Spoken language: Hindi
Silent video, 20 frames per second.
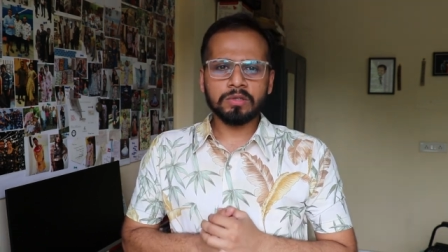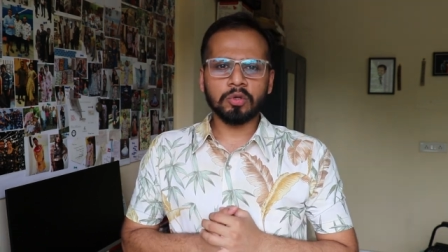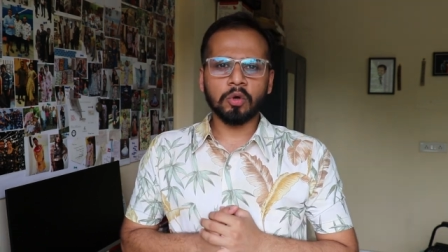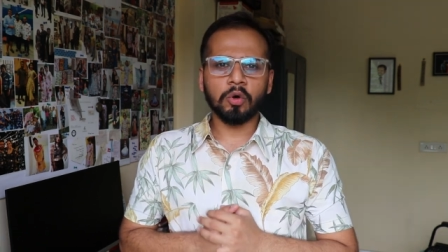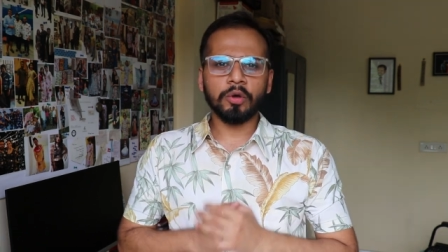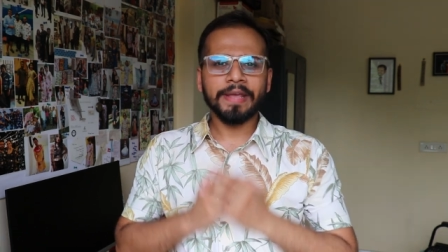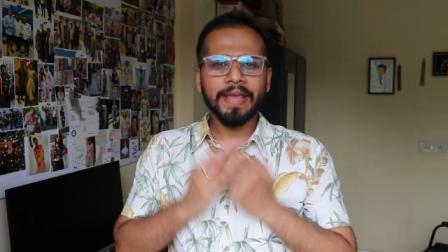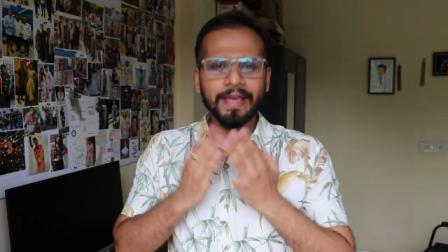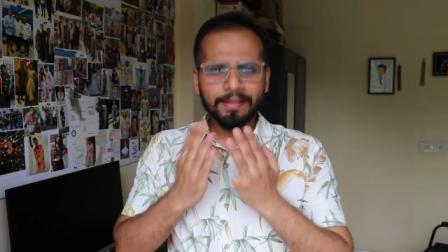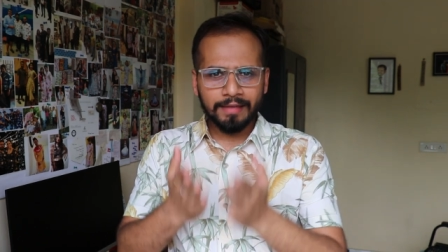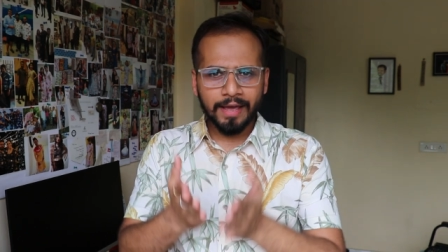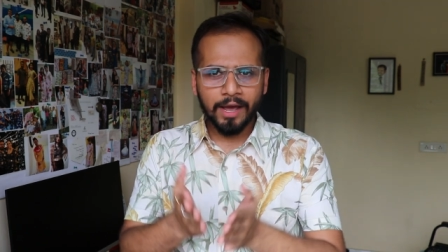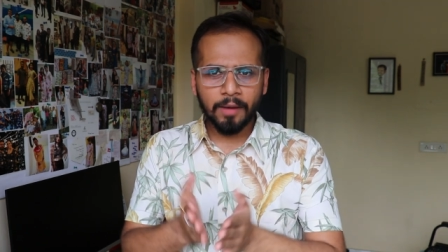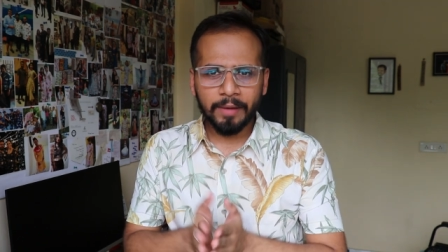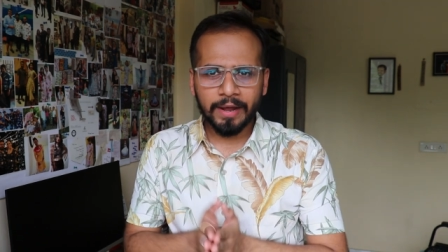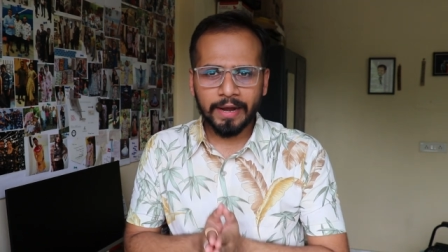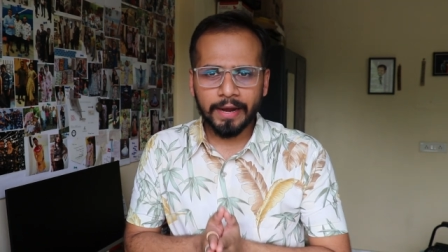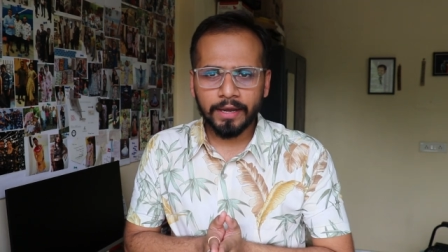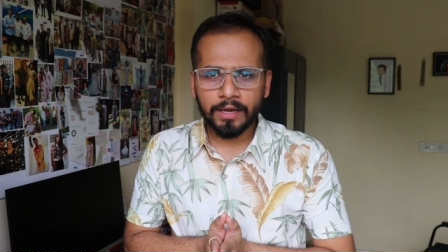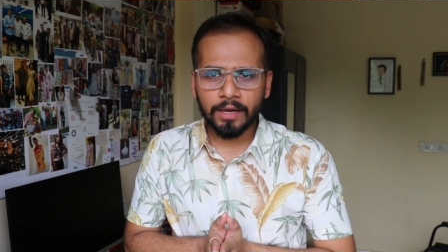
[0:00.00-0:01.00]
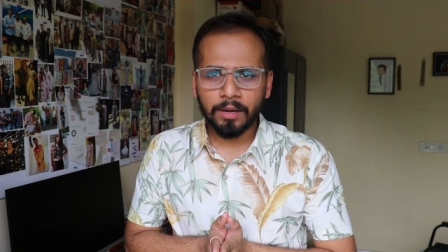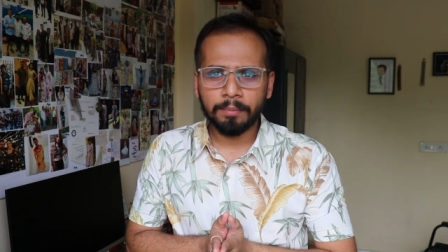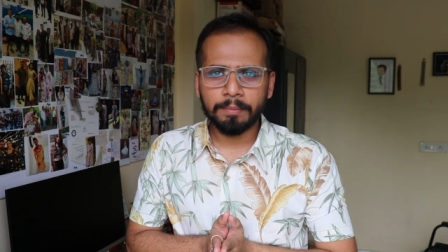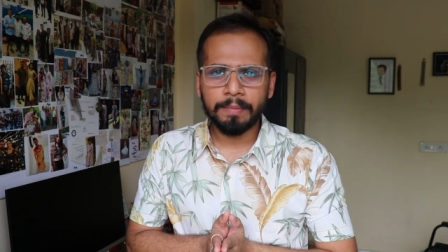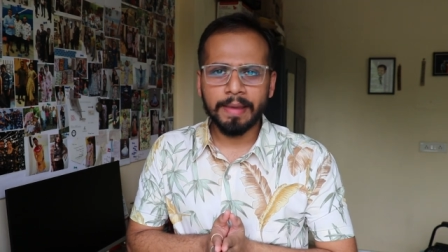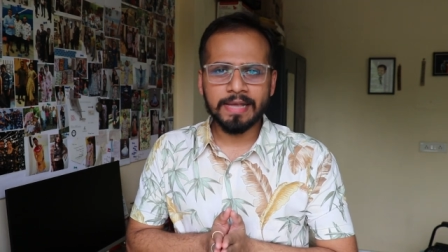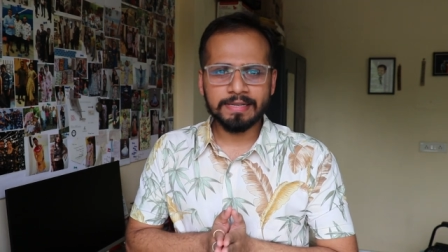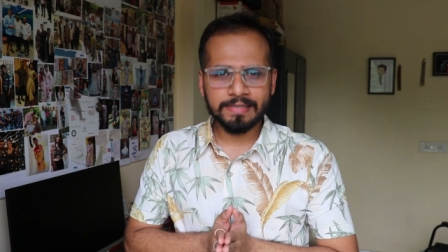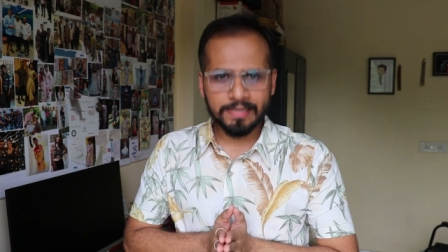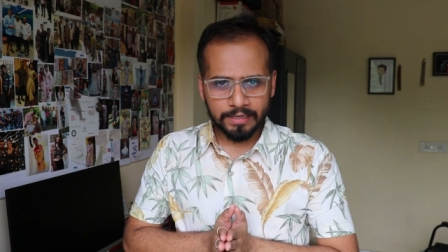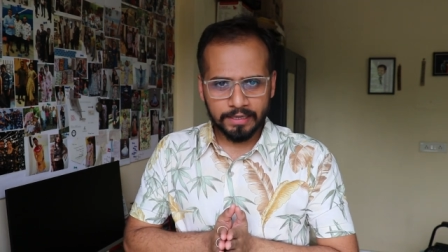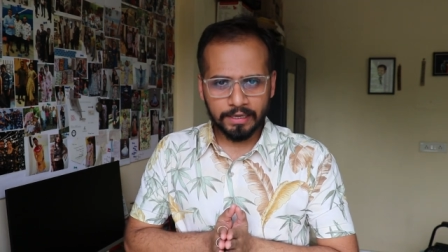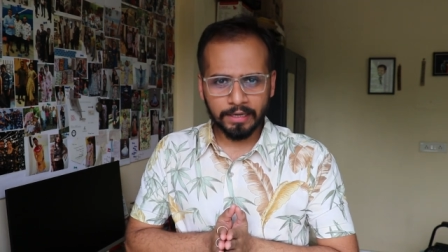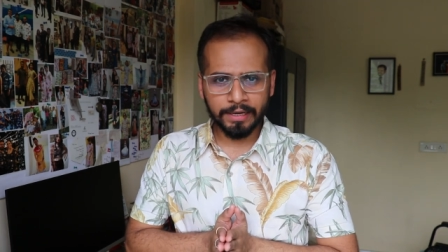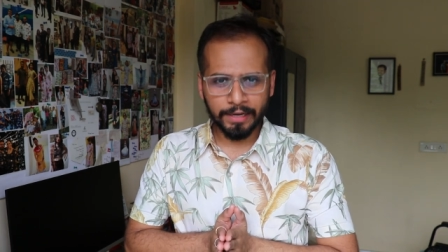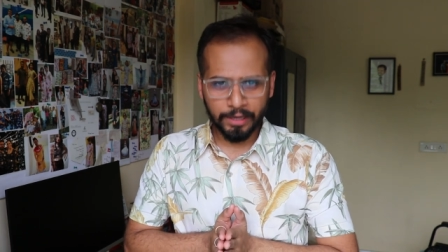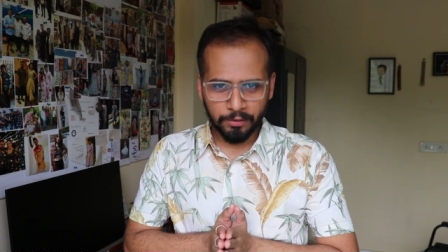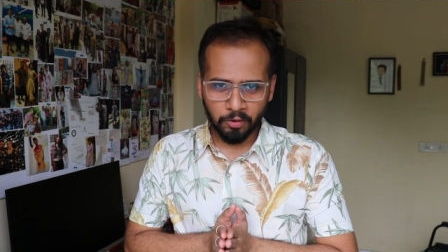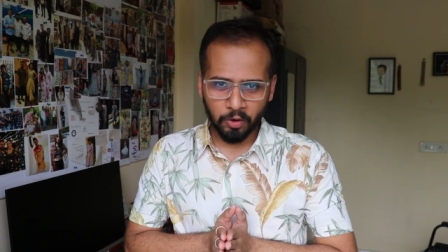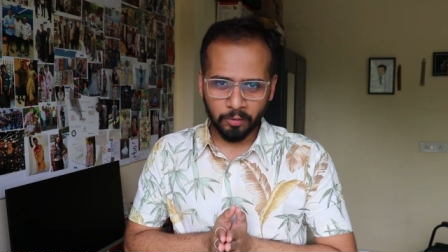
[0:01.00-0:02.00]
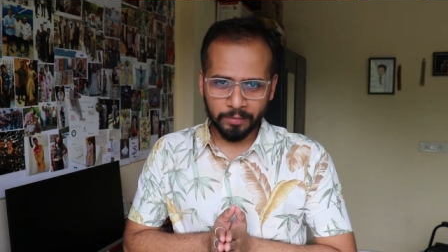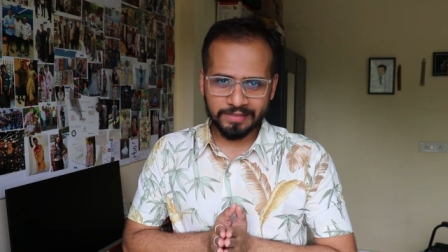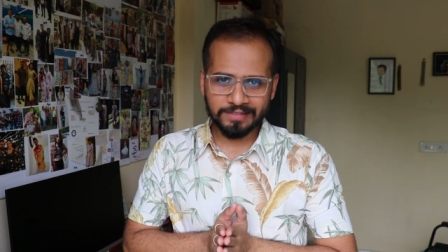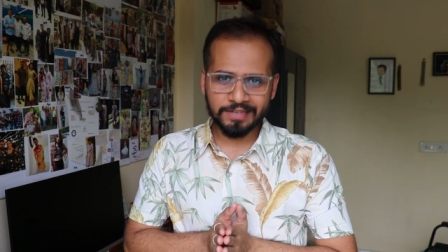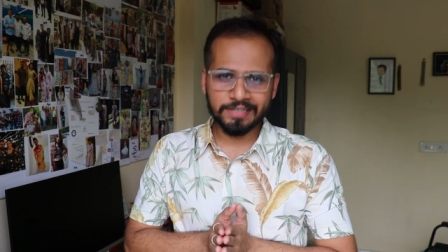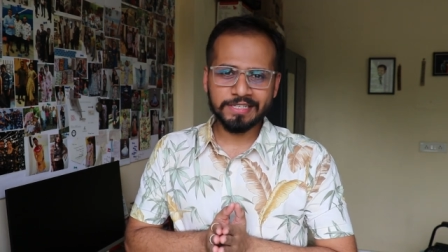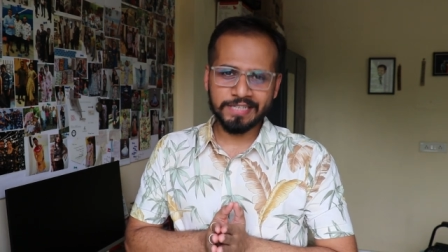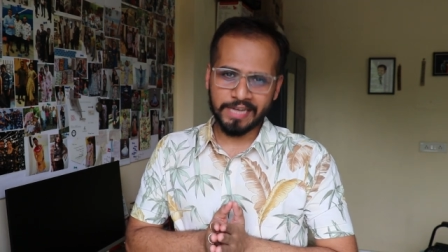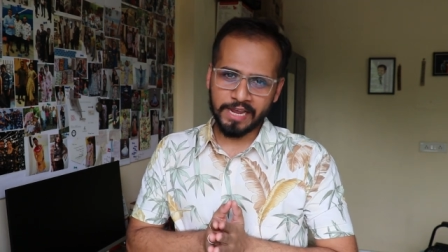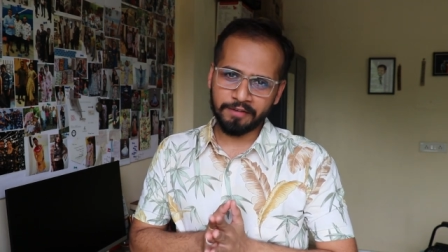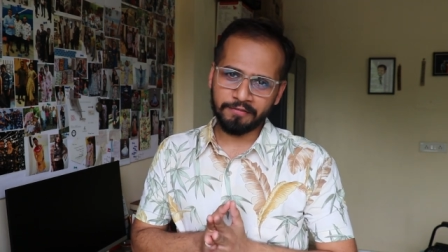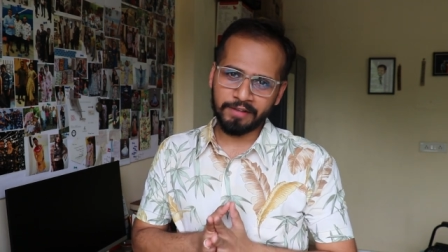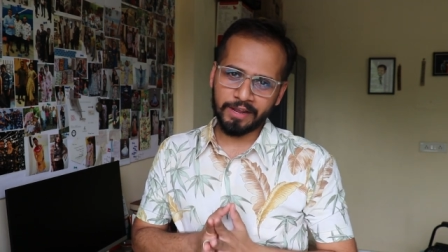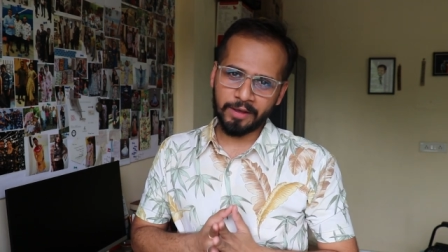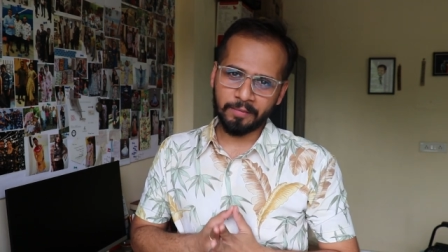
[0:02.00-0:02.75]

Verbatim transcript: सो so, ये था हमारा एक बेसिक इन्फॉर्मेशन जे